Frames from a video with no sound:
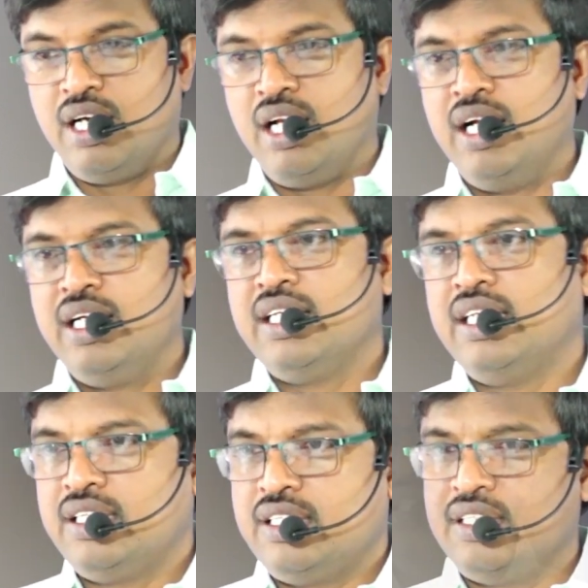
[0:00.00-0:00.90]
అలాంటి
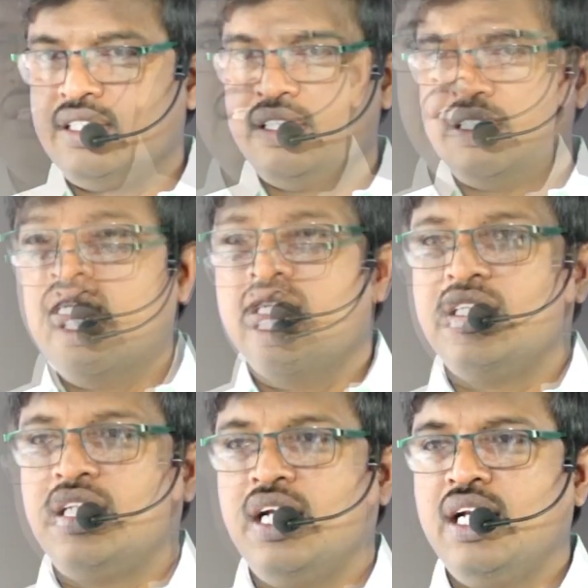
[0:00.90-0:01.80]

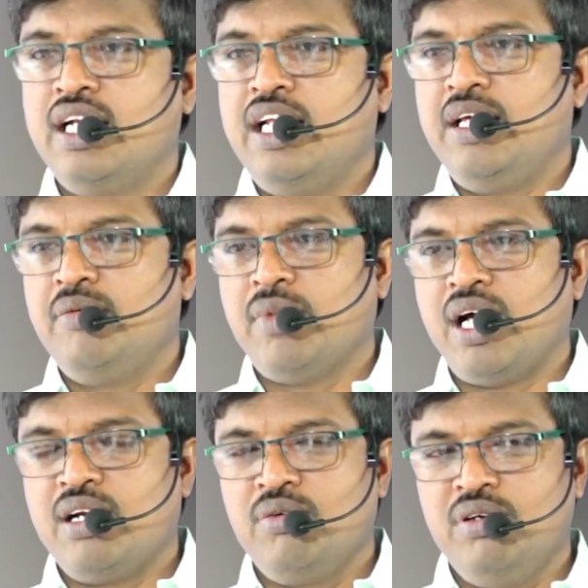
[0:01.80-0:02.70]
తండ్రిని
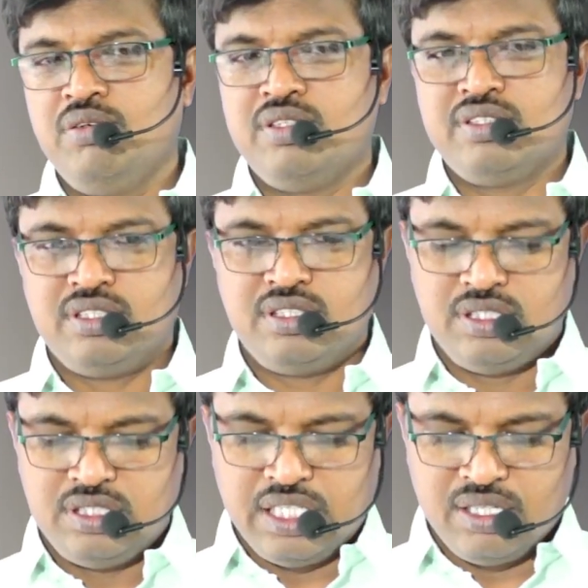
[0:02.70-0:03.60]
మానవుడు
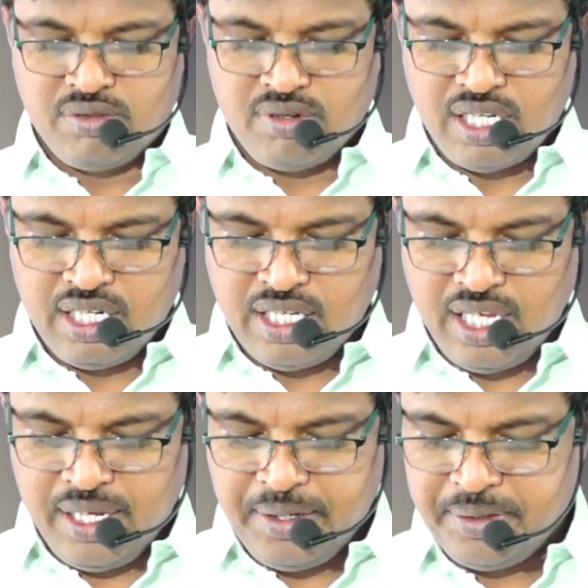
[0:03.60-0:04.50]

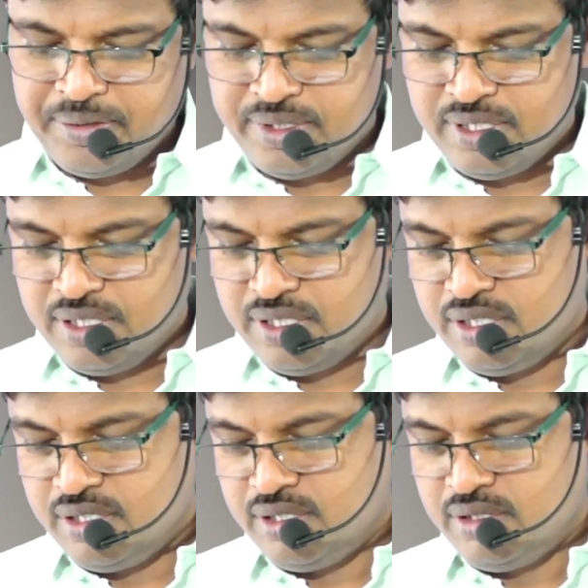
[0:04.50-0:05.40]
చేరుకోవడానికి
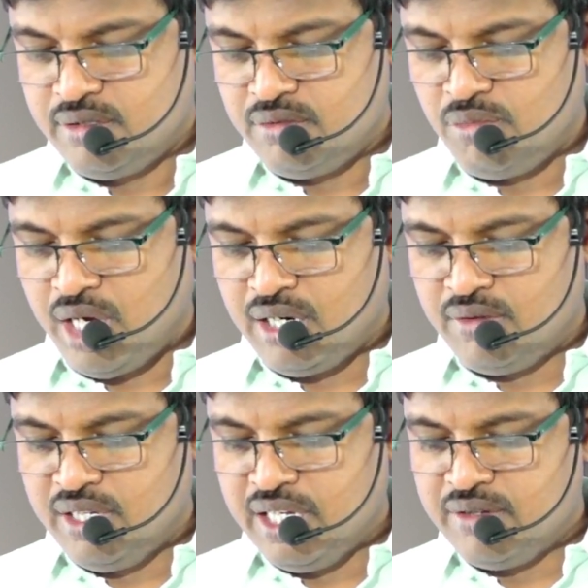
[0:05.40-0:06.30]

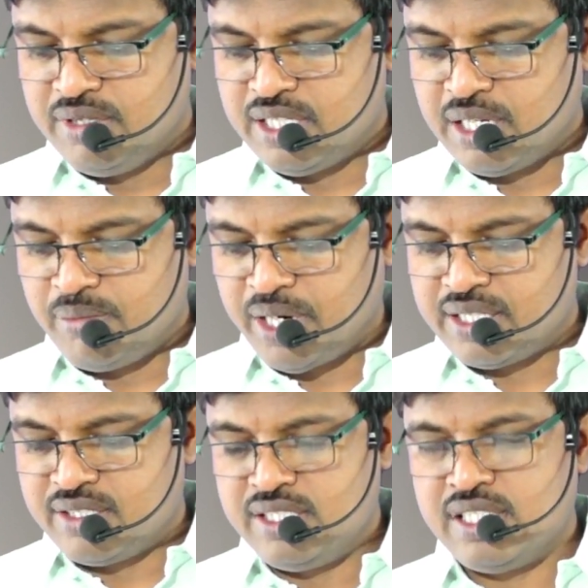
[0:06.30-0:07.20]
మానవుడు ఏ విధంగా
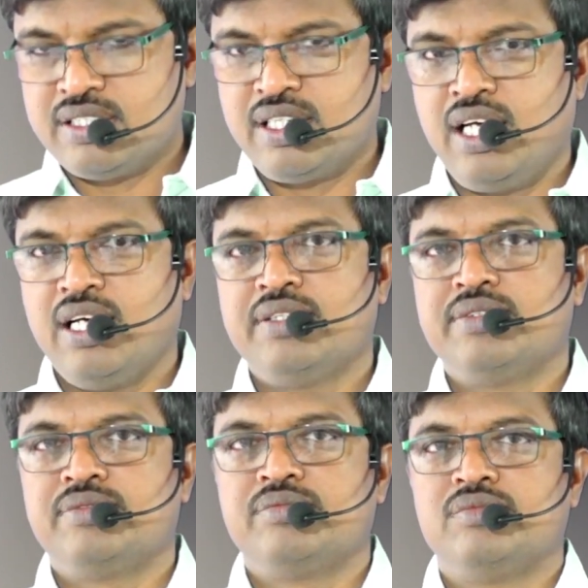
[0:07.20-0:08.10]
ప్రయత్నం చేసినా
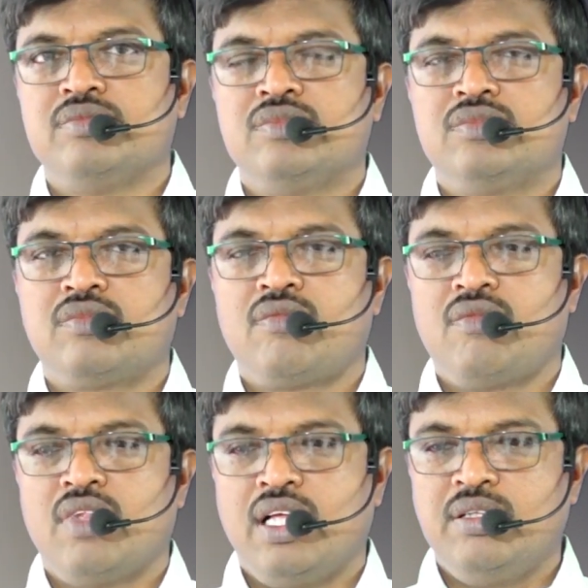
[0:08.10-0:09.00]

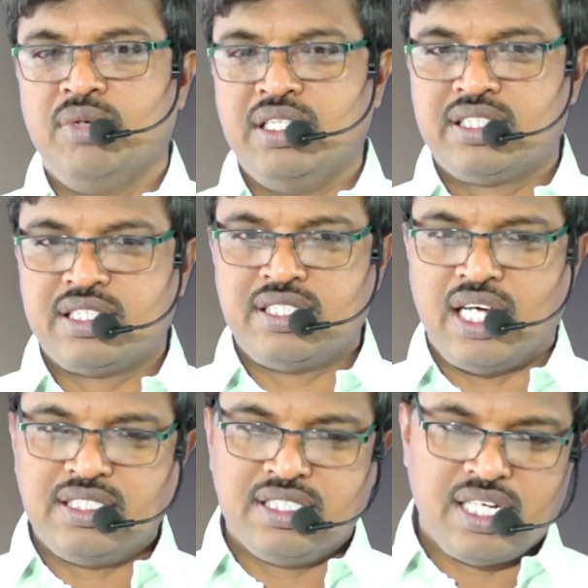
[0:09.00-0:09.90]
అది మనిషికి
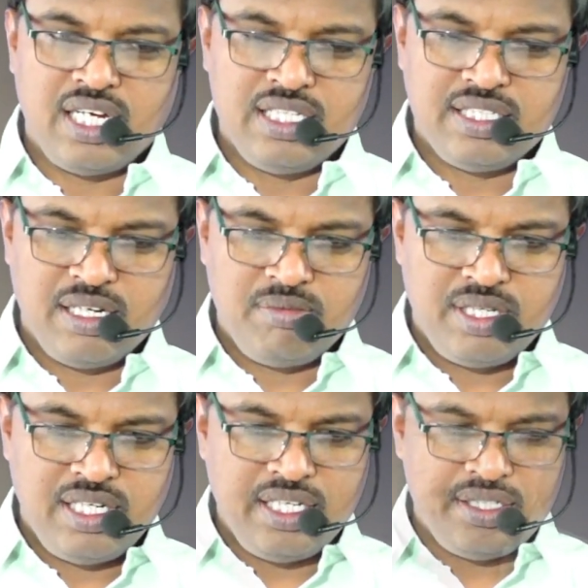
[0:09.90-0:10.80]
సాధ్యం కాలేదు
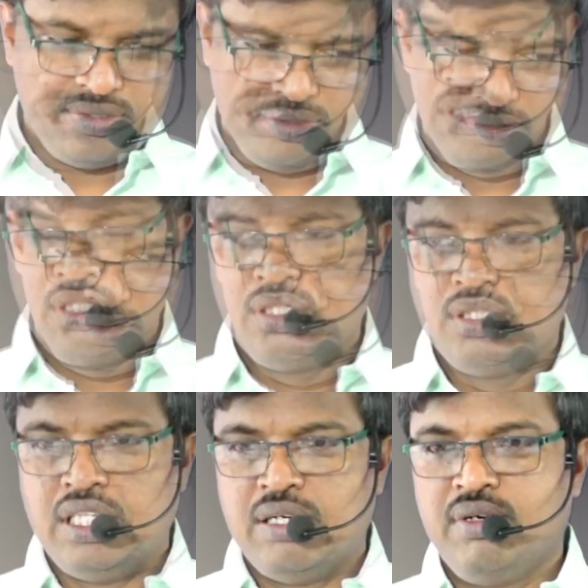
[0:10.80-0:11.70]
కాబట్టి
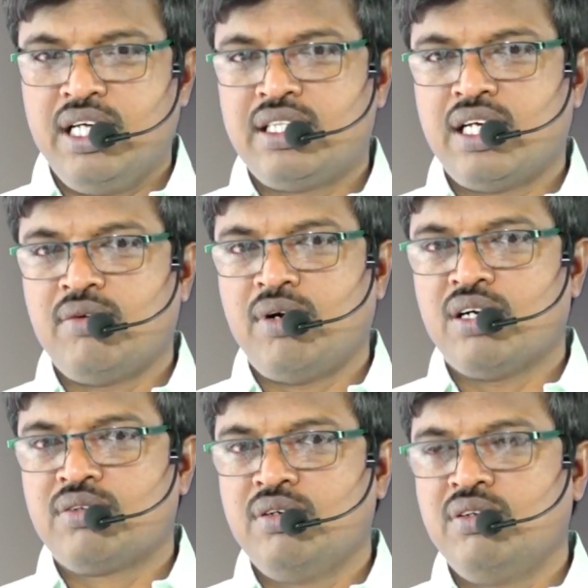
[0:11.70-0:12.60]
దేవుడే తన
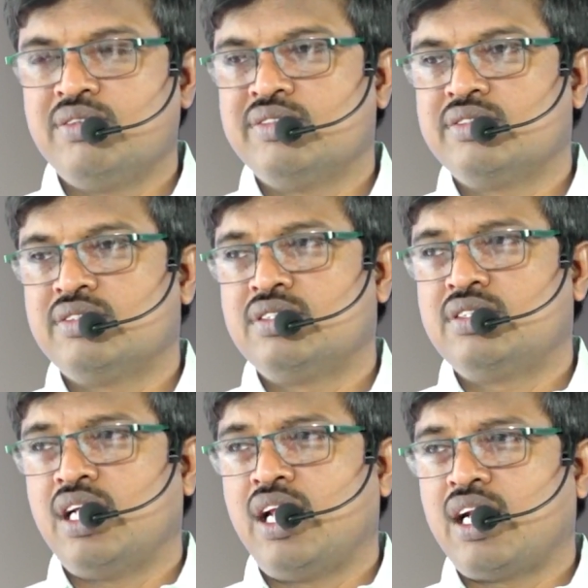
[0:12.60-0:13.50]
వాక్కును
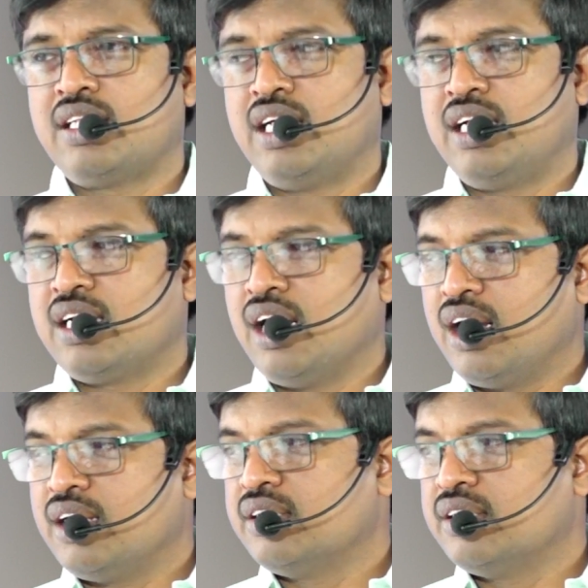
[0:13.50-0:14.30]
శరీరధారిగా